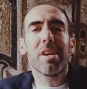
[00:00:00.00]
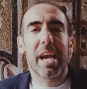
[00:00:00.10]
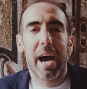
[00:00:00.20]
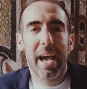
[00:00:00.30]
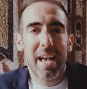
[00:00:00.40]

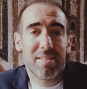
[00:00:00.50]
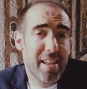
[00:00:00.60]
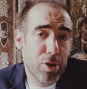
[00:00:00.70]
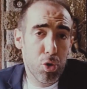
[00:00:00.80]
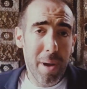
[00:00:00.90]
via, eh, si
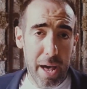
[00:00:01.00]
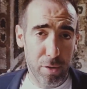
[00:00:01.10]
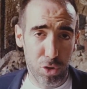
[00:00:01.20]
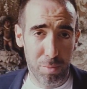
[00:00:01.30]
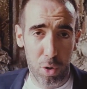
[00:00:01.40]
era sciupato
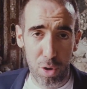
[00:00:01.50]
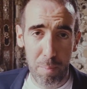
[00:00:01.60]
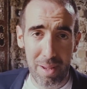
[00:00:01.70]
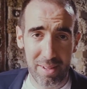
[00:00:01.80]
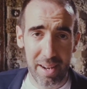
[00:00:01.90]
insomma con il
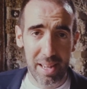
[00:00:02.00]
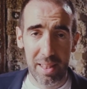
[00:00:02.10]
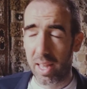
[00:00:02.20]
passare del